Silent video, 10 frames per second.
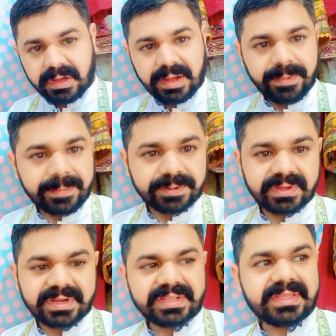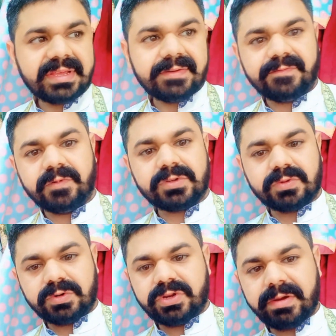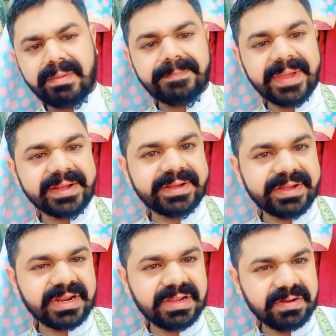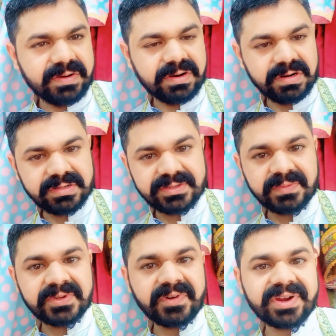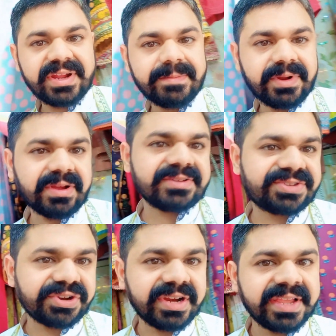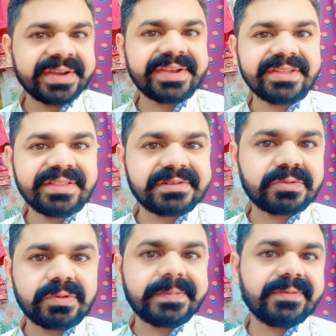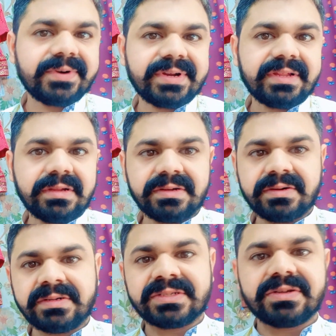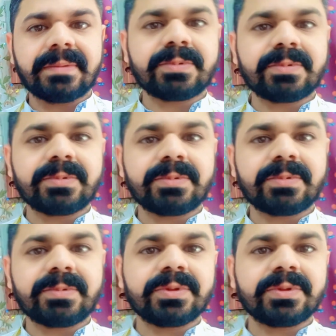अब आपको दिखाते हैं वो सूट जो हम पैक कर रहे हैं और जो भिजवाना है हमने ऑस्ट्रेलिया के अंदर सूट भिजवाना है और इसको आपको दिखाते हैं कि